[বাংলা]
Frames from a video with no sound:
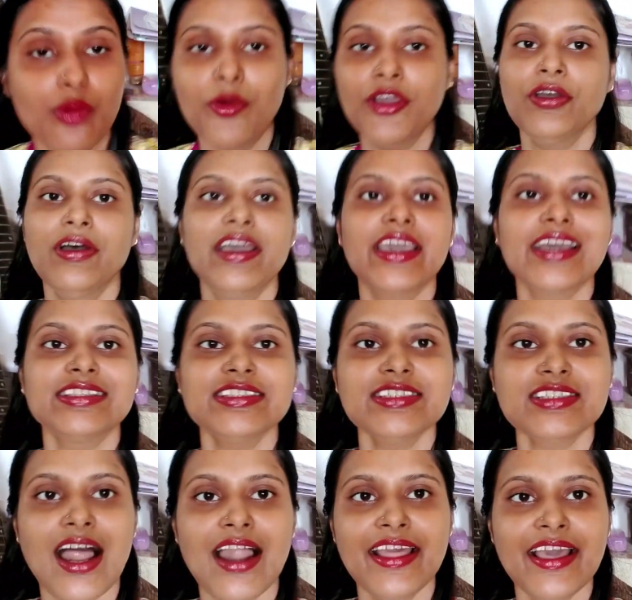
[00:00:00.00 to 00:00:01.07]
সময় হয়ে
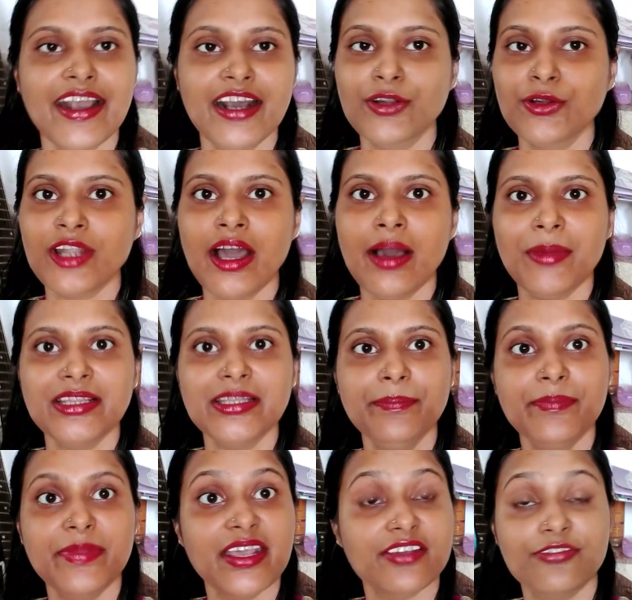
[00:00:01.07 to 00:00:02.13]
গেছে সাড়ে এগারোটা
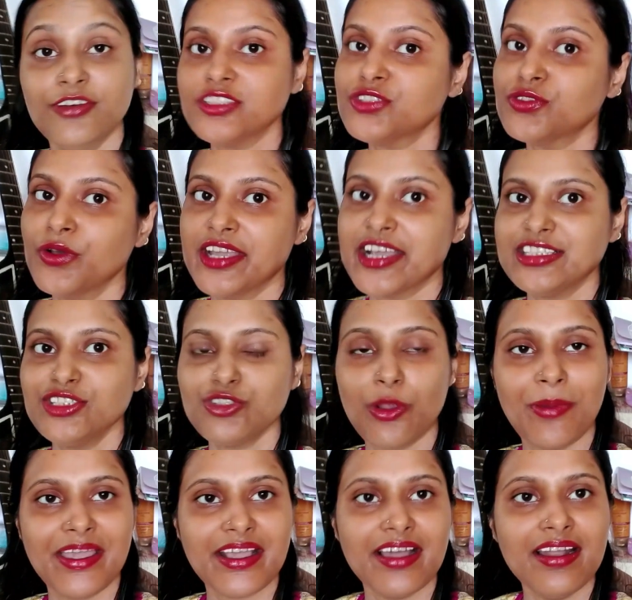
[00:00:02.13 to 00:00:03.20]
আমাদের ব্রেকফাস্ট হয়ে
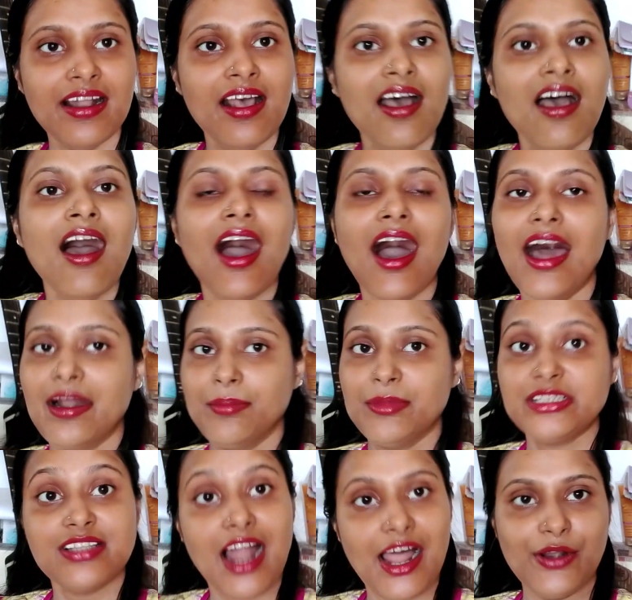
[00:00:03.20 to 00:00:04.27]
গেছে সবাইকার আর
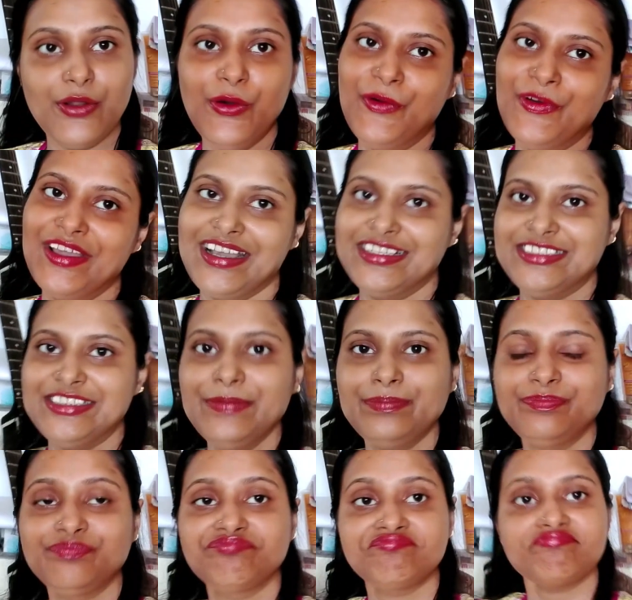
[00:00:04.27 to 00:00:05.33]
আমার স্নানও হয়ে গেছে
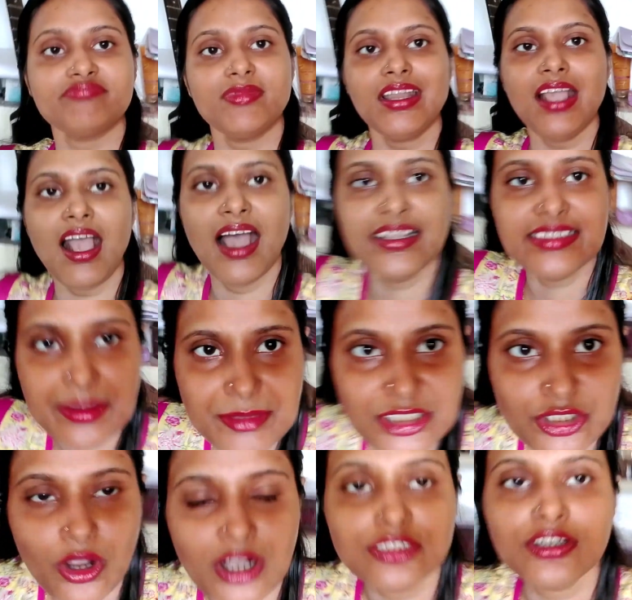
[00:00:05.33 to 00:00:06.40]
আজকে
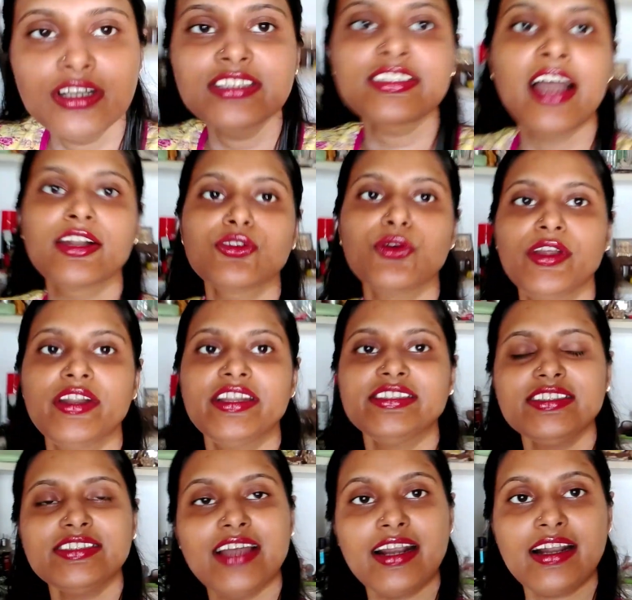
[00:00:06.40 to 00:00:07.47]
আমি সকাল সকাল স্নান করে
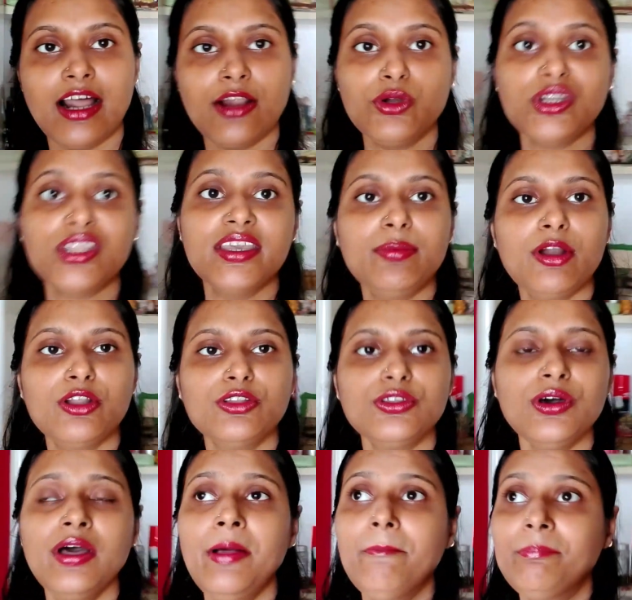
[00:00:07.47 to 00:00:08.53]
নিচ্ছি তার কারণ কি
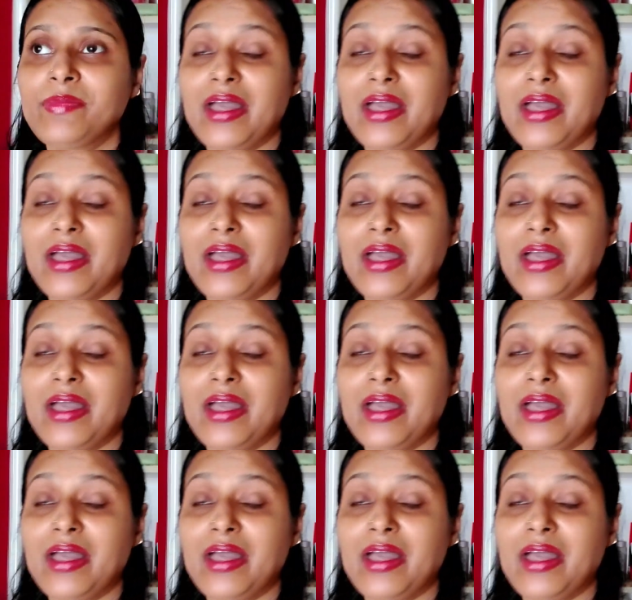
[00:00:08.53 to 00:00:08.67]
বলো তো